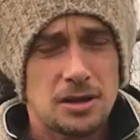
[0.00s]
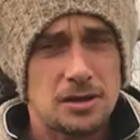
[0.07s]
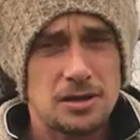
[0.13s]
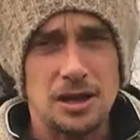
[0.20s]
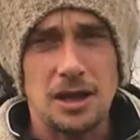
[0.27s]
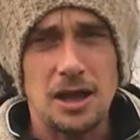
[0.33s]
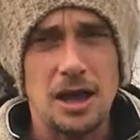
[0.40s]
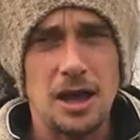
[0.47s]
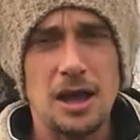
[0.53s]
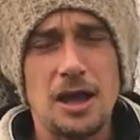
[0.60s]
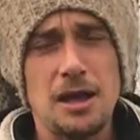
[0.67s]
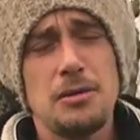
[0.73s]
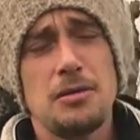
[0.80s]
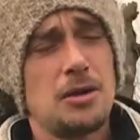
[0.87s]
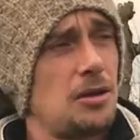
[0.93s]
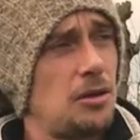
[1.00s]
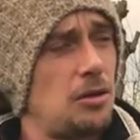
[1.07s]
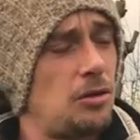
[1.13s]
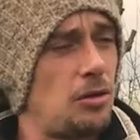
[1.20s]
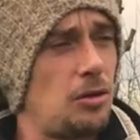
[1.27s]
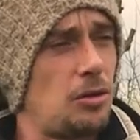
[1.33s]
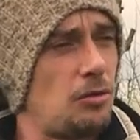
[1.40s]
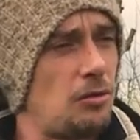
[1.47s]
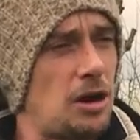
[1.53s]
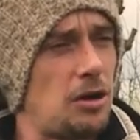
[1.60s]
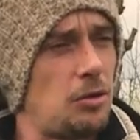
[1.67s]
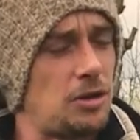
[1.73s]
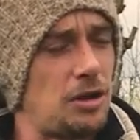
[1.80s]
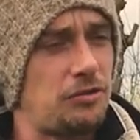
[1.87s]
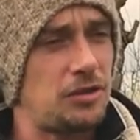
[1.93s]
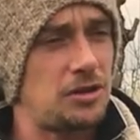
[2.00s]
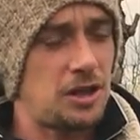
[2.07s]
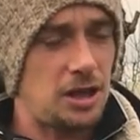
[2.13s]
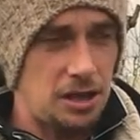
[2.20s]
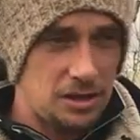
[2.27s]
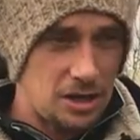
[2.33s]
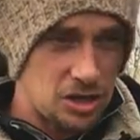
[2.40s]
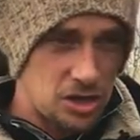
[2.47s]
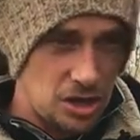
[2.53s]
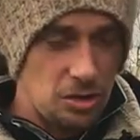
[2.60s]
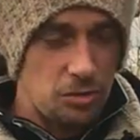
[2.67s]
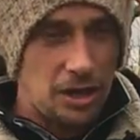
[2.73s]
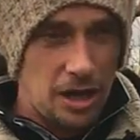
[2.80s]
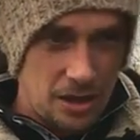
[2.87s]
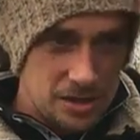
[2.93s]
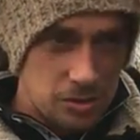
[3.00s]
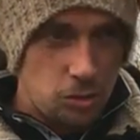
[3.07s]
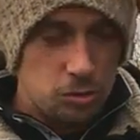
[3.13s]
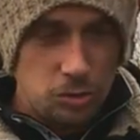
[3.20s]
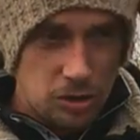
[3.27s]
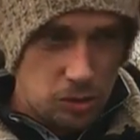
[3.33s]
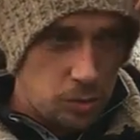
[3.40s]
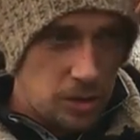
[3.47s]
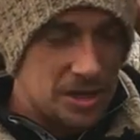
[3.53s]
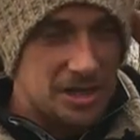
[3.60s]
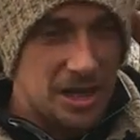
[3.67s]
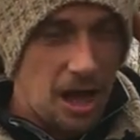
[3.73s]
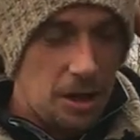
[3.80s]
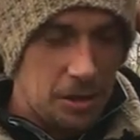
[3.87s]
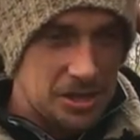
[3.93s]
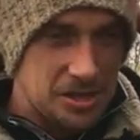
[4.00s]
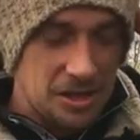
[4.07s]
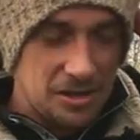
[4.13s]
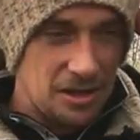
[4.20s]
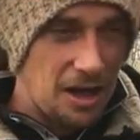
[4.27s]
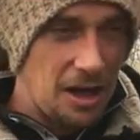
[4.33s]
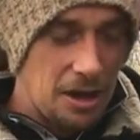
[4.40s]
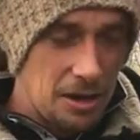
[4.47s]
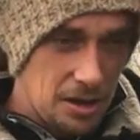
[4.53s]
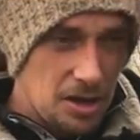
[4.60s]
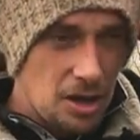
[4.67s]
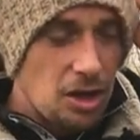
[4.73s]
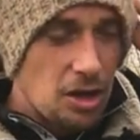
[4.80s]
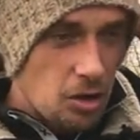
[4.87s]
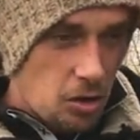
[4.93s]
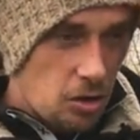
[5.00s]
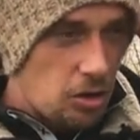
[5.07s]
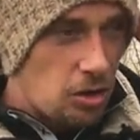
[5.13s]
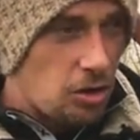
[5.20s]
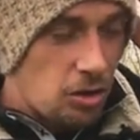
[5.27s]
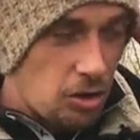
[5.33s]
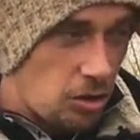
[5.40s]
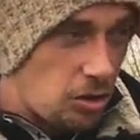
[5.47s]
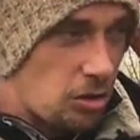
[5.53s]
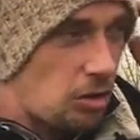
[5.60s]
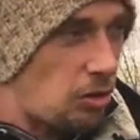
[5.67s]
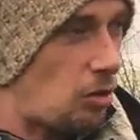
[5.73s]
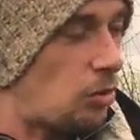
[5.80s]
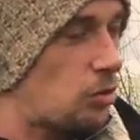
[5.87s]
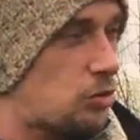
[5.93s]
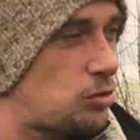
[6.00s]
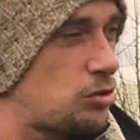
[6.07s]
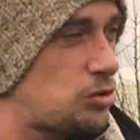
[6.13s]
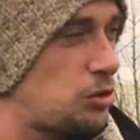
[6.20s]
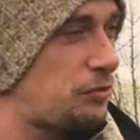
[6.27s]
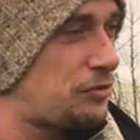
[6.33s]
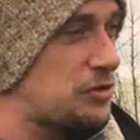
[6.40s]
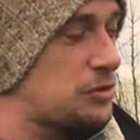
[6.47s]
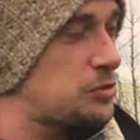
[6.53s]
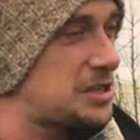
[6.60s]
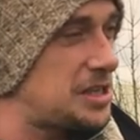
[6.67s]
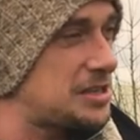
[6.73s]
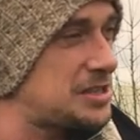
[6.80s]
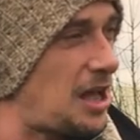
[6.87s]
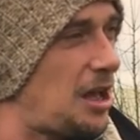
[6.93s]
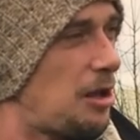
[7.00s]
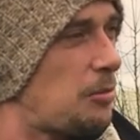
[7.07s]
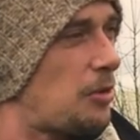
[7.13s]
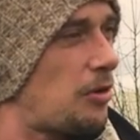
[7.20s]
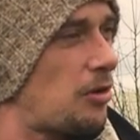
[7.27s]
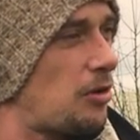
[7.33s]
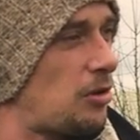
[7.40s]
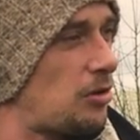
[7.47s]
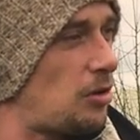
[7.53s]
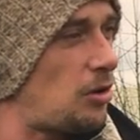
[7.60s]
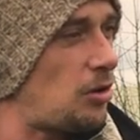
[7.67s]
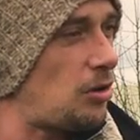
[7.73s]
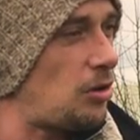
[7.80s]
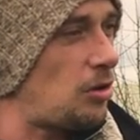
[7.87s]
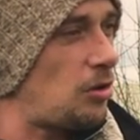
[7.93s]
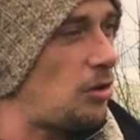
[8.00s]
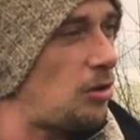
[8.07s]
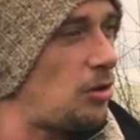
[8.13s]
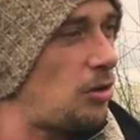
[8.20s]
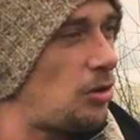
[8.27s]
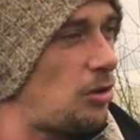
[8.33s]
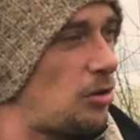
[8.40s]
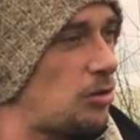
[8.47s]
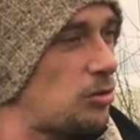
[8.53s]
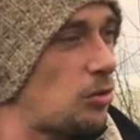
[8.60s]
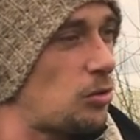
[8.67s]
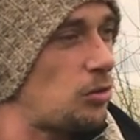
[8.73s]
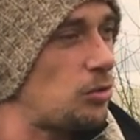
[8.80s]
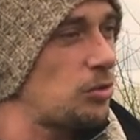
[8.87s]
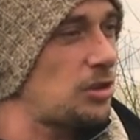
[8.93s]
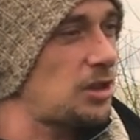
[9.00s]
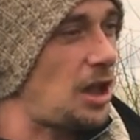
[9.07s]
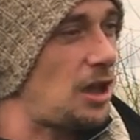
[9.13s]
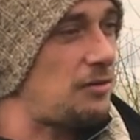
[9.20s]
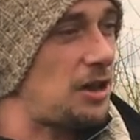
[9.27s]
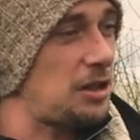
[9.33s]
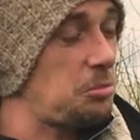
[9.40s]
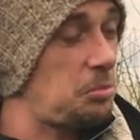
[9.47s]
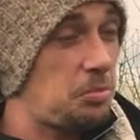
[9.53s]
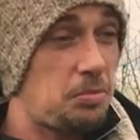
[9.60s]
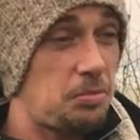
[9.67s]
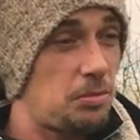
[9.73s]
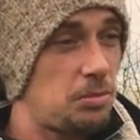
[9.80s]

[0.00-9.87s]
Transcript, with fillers: des haies. Euh, voilà, on a fait des haies étagées, on a introduit tous les arbres, etc. on cultive sous ces arbres. donc on ne travaille